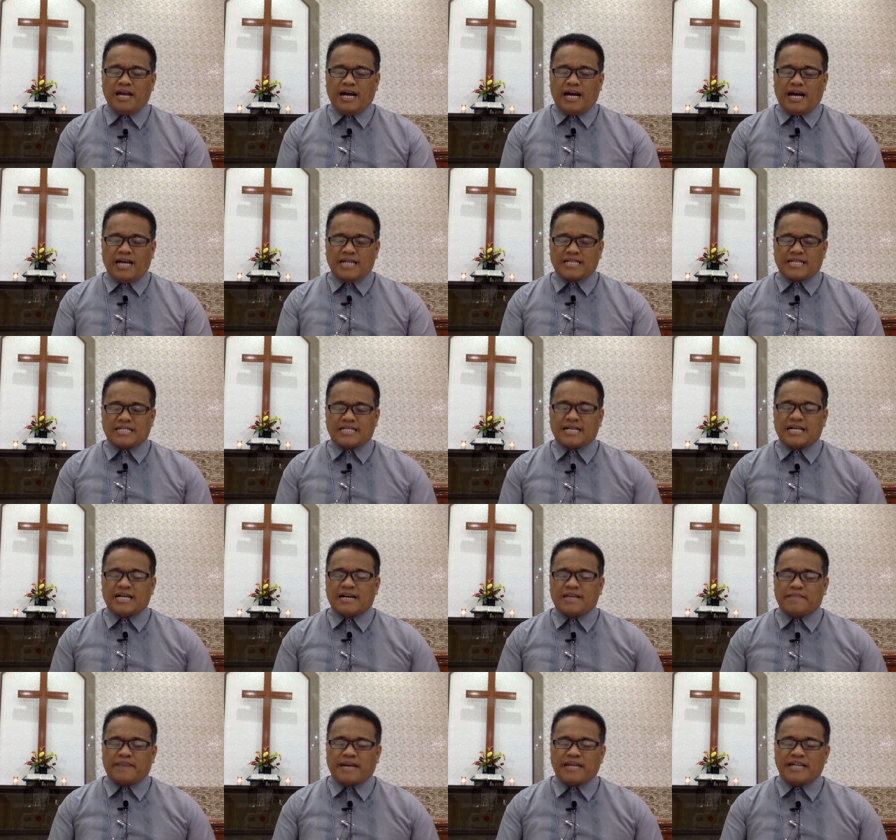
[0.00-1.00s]
At
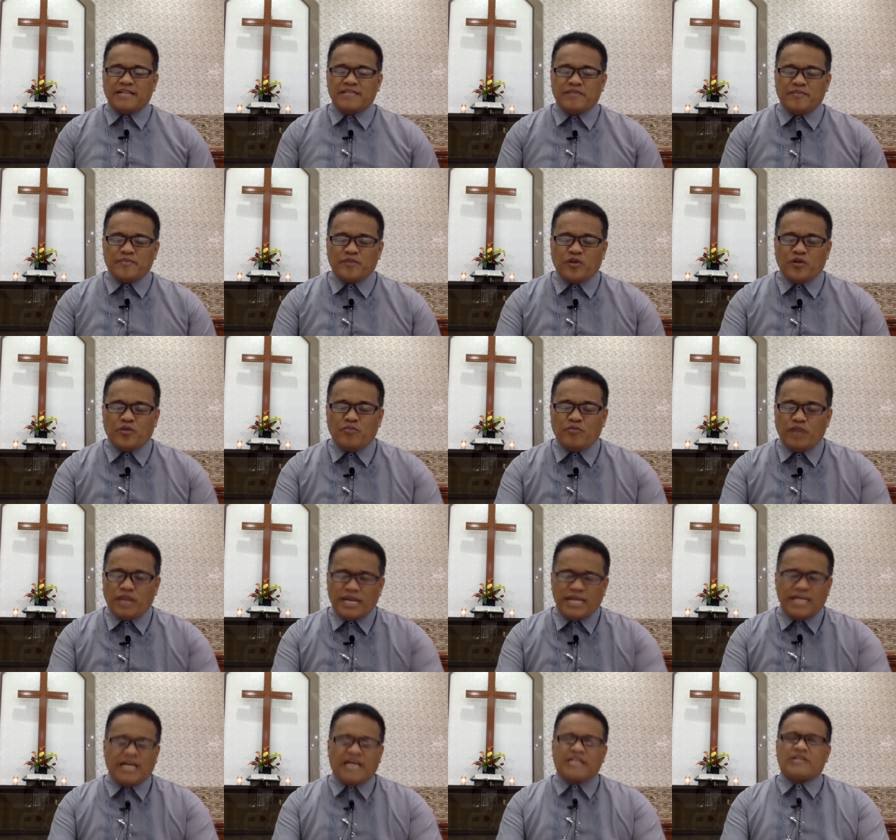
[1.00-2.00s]
kasangkapanin mo pong
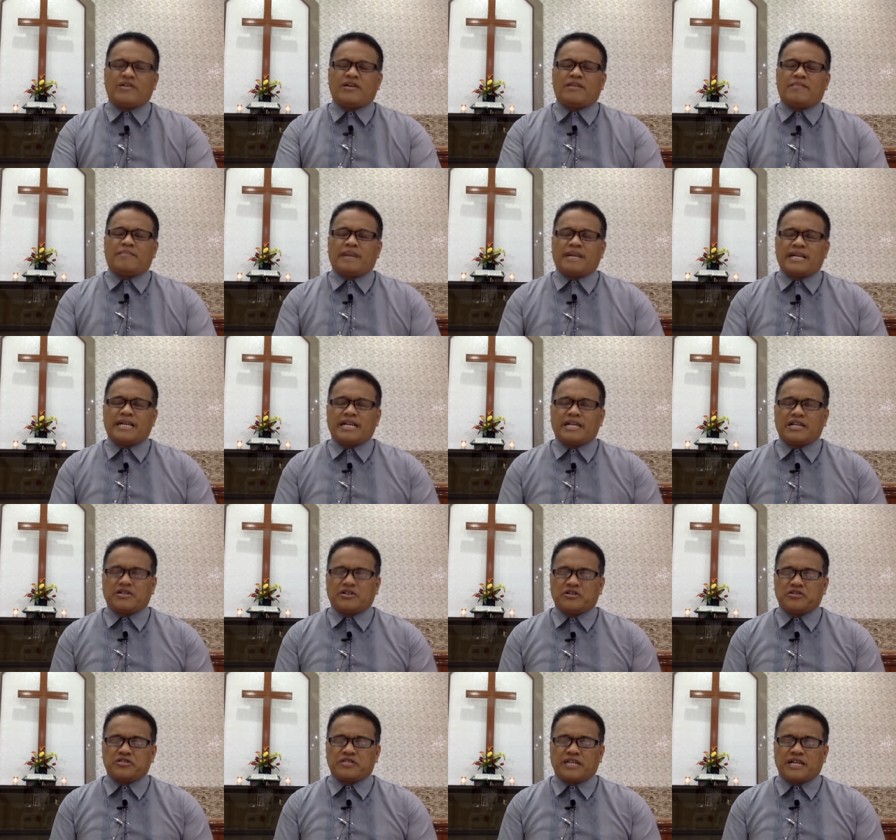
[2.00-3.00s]
muli ang iyong abang
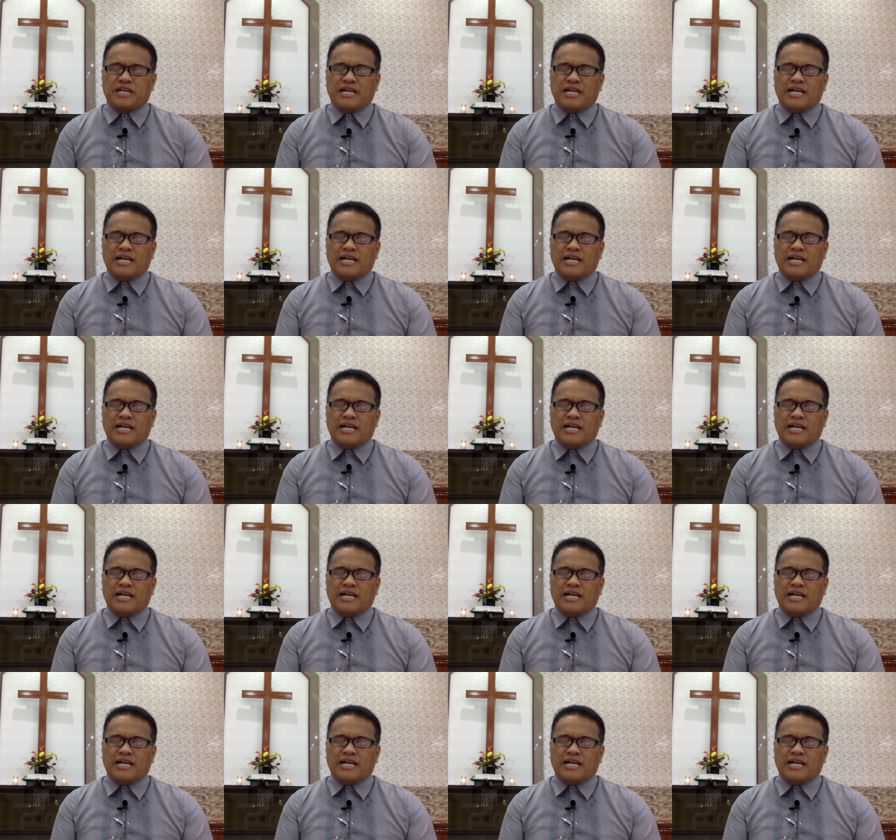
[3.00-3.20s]
lingkod